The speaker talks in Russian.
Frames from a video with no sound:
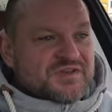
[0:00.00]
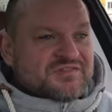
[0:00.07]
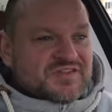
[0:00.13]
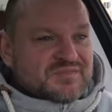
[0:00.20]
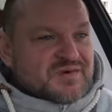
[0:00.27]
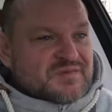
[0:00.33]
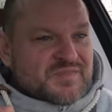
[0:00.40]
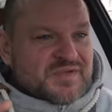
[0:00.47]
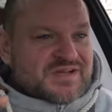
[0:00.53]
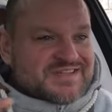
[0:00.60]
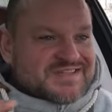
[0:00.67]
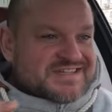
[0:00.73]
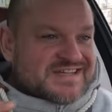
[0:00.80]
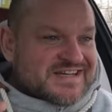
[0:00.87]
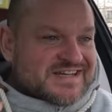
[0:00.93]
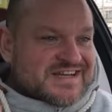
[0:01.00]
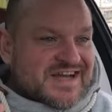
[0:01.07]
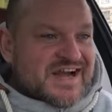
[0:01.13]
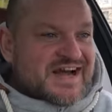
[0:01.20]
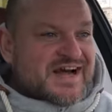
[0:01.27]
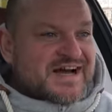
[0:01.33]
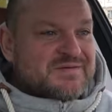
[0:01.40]
автомобиль
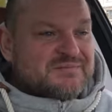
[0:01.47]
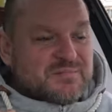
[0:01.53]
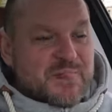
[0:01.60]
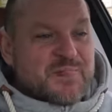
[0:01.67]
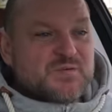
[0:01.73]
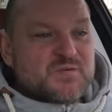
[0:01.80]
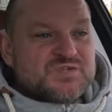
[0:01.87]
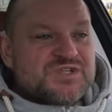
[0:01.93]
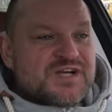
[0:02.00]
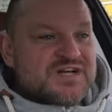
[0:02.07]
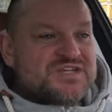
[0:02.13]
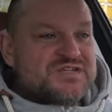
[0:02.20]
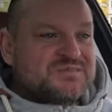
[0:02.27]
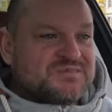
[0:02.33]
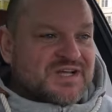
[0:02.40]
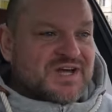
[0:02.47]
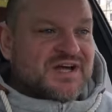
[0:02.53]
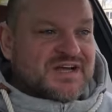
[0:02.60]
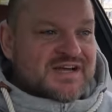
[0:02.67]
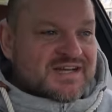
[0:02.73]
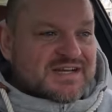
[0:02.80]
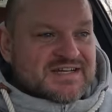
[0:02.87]
слегка, ну, скажем так,
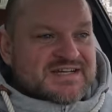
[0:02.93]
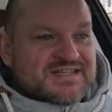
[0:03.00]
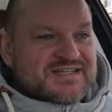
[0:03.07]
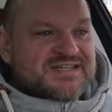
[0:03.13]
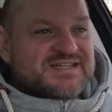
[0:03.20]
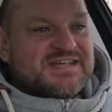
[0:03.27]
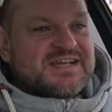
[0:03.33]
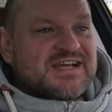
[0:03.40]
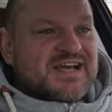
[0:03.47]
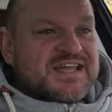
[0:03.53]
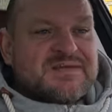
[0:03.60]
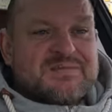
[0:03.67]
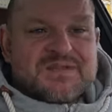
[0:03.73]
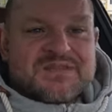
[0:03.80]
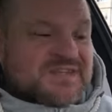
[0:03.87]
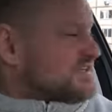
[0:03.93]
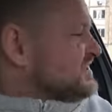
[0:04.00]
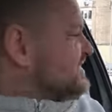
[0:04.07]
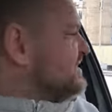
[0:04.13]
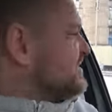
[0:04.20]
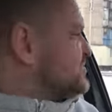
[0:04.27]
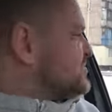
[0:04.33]
с какими-то
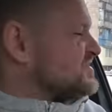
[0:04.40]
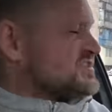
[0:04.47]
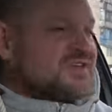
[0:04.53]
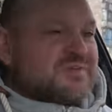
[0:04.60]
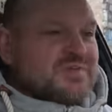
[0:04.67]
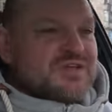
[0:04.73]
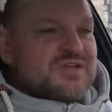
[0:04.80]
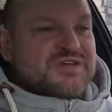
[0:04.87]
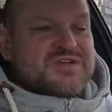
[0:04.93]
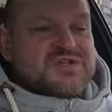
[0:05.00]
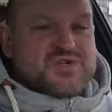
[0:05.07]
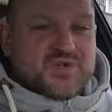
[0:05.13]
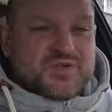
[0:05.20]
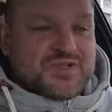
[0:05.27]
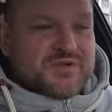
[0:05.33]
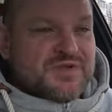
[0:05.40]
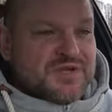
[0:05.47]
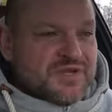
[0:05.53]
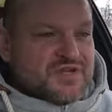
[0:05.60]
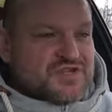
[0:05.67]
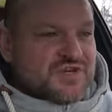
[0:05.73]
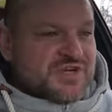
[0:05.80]
техническими недочетами,
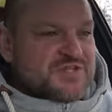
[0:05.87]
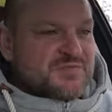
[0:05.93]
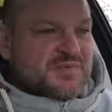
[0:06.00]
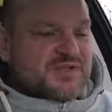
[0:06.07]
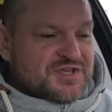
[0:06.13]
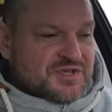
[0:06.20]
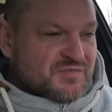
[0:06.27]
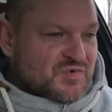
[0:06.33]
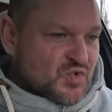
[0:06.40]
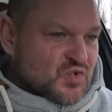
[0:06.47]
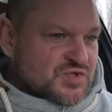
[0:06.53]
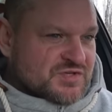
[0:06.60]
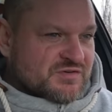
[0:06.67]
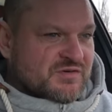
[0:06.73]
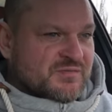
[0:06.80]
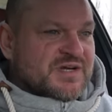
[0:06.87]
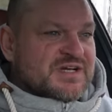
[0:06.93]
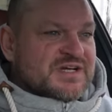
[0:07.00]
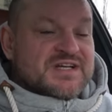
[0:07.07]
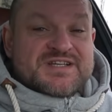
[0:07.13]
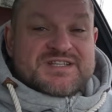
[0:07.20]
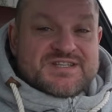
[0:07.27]
нежели с плохим кузовом.
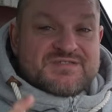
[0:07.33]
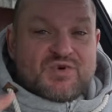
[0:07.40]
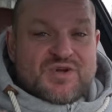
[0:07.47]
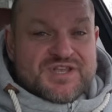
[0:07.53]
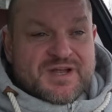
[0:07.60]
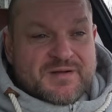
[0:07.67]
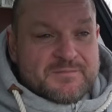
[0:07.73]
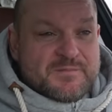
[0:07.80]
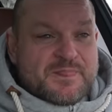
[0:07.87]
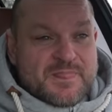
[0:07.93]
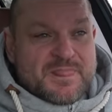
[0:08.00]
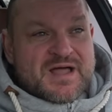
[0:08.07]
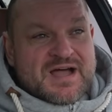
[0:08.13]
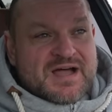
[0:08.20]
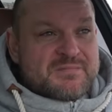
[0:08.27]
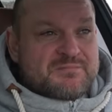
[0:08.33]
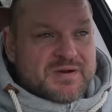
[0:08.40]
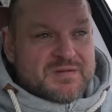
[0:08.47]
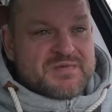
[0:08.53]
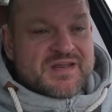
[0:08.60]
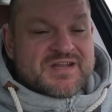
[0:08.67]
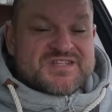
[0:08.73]
Сегодня на
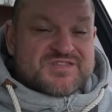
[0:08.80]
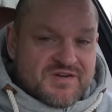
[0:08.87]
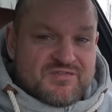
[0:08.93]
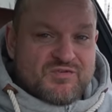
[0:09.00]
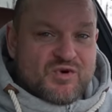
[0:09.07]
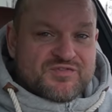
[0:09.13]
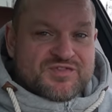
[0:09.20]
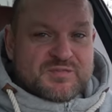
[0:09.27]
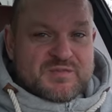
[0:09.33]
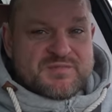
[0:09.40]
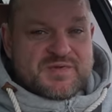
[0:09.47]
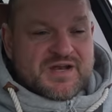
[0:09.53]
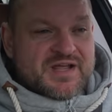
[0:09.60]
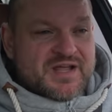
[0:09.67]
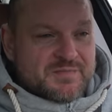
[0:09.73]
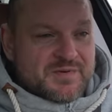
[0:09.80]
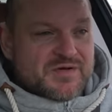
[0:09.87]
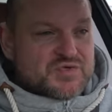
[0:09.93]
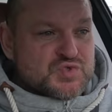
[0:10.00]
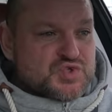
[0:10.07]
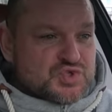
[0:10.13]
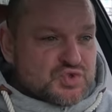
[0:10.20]
примере своего автомобиля я
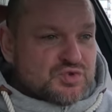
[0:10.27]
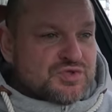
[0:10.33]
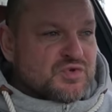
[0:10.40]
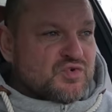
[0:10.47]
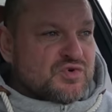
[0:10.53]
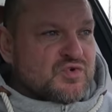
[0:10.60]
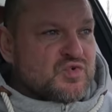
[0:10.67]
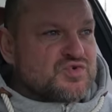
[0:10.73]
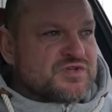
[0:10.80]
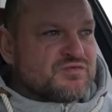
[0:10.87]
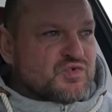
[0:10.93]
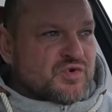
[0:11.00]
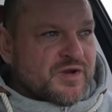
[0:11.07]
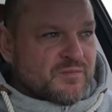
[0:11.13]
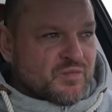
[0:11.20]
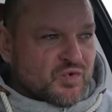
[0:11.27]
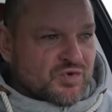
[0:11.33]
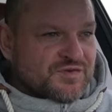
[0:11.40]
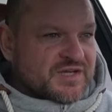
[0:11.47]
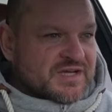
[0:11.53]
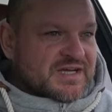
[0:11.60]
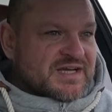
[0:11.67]
покажу, что такое кузовной
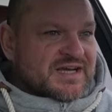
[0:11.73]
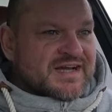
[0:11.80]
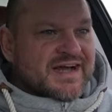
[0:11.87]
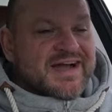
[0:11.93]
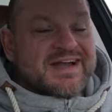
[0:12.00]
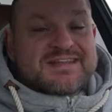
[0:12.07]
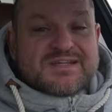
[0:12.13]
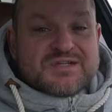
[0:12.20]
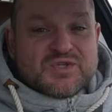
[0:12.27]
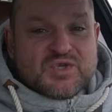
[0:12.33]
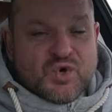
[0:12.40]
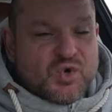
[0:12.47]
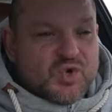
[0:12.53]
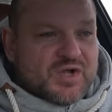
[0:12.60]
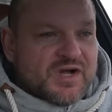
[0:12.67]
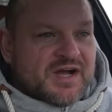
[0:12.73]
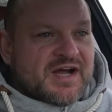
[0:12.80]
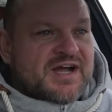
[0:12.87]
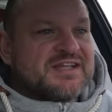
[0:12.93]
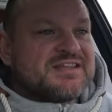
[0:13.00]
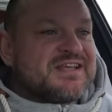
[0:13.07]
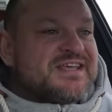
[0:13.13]
ремонт, как это долго,
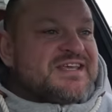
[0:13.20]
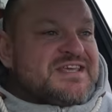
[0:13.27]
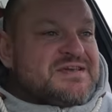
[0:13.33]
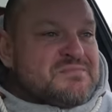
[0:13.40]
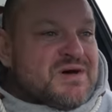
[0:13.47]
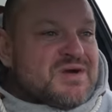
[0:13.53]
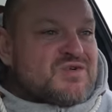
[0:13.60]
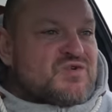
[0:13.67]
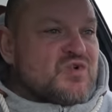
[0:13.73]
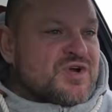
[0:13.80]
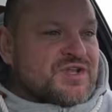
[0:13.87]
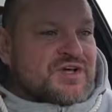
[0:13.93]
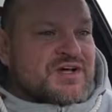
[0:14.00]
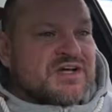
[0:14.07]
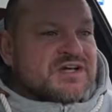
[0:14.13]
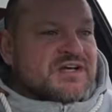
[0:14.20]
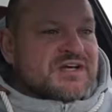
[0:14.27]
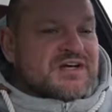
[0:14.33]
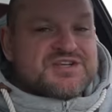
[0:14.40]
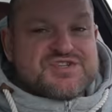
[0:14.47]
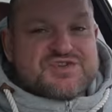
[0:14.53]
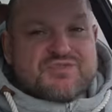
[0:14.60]
как это геморройно,
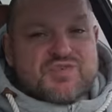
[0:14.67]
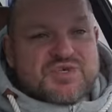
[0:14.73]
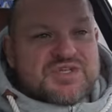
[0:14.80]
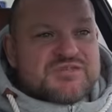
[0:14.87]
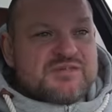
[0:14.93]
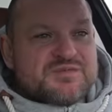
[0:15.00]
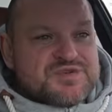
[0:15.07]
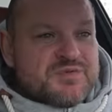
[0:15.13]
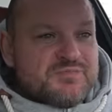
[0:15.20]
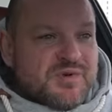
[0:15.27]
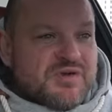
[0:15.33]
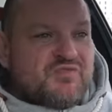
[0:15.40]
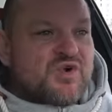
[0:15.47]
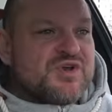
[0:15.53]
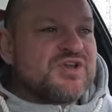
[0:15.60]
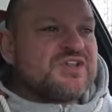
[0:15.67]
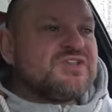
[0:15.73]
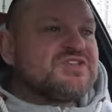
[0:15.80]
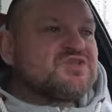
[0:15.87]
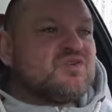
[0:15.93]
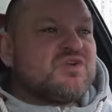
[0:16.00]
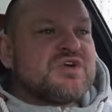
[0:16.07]
к чему это вообще приводит,
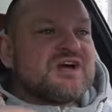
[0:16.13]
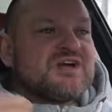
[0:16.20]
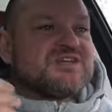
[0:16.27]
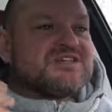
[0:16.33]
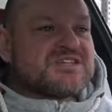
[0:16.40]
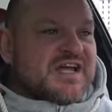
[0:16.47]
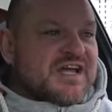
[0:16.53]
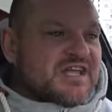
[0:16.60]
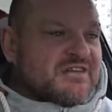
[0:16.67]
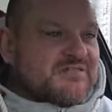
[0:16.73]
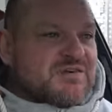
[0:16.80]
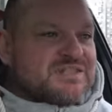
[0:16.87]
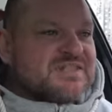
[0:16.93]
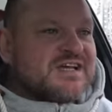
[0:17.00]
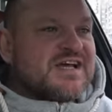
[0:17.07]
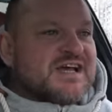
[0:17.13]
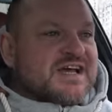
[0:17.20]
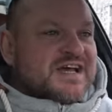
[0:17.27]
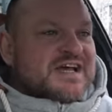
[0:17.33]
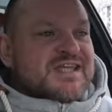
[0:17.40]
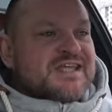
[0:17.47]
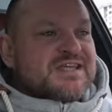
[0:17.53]
насколько растягивается,
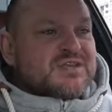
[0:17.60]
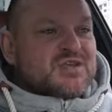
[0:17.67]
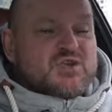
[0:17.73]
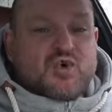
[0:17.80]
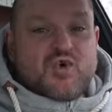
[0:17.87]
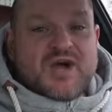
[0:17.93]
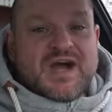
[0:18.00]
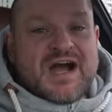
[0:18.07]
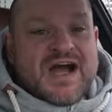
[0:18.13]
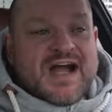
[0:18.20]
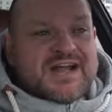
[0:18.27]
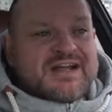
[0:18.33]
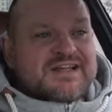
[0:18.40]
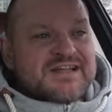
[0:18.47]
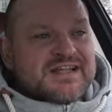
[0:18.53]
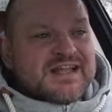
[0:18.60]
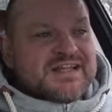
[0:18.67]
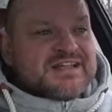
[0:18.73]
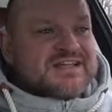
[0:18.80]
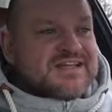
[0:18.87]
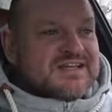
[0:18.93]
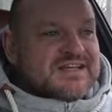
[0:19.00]
и то, как
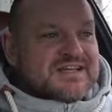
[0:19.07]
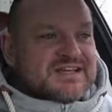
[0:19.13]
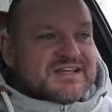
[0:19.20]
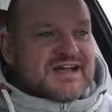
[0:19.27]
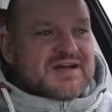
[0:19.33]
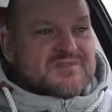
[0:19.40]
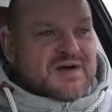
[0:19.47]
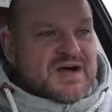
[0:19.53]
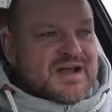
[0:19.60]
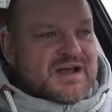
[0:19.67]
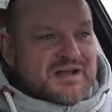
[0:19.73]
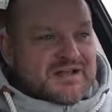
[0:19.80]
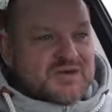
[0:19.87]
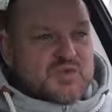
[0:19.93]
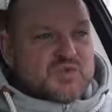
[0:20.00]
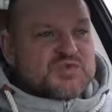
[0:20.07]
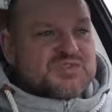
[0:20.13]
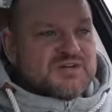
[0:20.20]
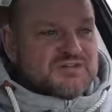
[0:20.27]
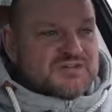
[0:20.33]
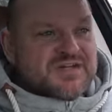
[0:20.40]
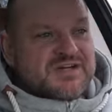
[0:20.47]
найти нормальных
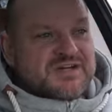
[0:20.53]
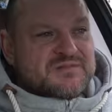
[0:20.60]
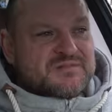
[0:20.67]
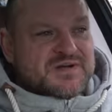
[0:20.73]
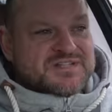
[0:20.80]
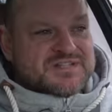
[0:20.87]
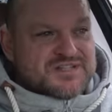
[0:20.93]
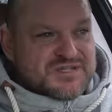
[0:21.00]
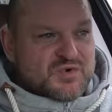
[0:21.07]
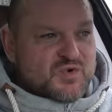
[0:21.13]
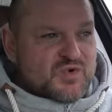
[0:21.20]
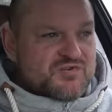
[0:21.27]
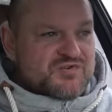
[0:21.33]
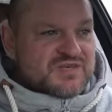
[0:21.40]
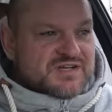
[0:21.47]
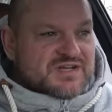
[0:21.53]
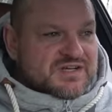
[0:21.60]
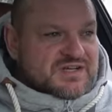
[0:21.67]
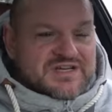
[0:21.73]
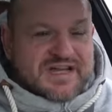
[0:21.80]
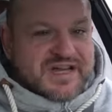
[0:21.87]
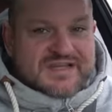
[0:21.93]
кузовных мастеров,
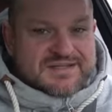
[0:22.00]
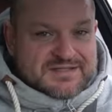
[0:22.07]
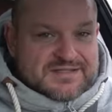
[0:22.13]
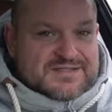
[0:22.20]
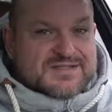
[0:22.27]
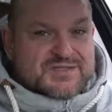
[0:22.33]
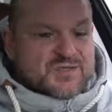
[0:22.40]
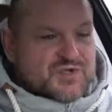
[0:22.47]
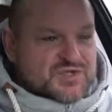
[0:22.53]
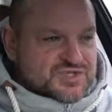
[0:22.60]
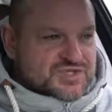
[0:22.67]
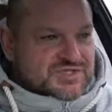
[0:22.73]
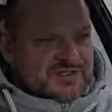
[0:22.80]
это сложно.